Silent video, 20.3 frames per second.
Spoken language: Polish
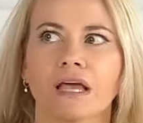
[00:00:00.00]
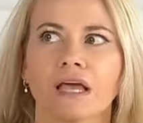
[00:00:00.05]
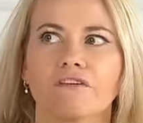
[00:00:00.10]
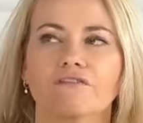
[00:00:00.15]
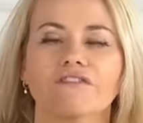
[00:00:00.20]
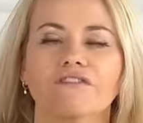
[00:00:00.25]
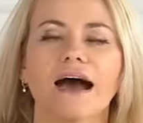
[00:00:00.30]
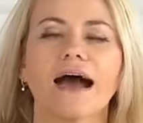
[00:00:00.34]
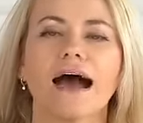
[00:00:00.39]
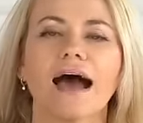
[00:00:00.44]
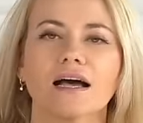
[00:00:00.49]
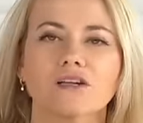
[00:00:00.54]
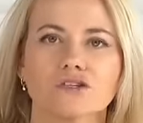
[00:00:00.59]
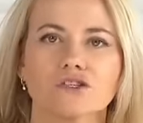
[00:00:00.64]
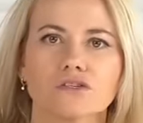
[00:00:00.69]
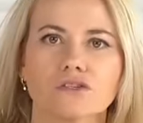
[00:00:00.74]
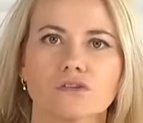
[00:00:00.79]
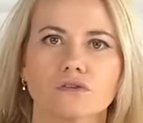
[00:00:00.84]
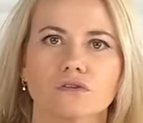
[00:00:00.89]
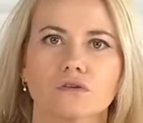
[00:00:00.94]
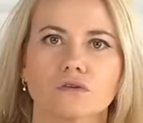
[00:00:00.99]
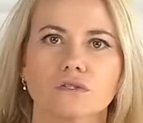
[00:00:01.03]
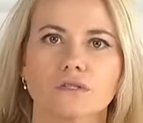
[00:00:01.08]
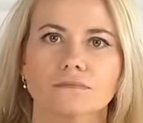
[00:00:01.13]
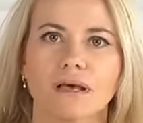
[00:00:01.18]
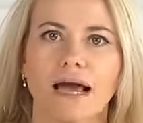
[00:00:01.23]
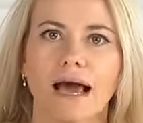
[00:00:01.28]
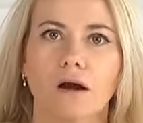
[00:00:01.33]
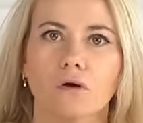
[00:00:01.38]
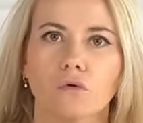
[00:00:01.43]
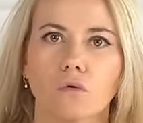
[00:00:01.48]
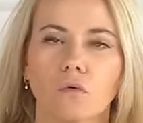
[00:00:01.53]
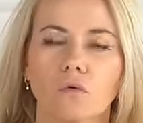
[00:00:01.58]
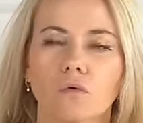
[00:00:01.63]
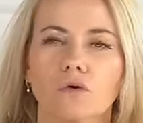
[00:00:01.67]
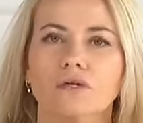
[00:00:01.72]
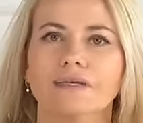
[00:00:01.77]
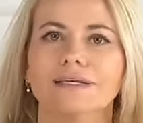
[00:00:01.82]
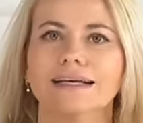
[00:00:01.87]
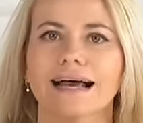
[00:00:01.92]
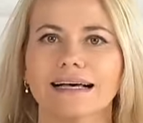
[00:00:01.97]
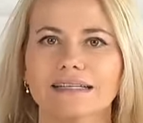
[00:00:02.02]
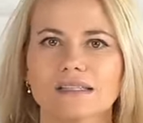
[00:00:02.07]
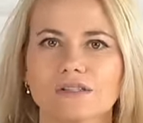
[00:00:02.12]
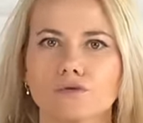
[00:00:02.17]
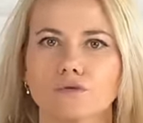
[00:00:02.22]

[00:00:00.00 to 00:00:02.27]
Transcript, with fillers: wahacie co do rozmiaru, ja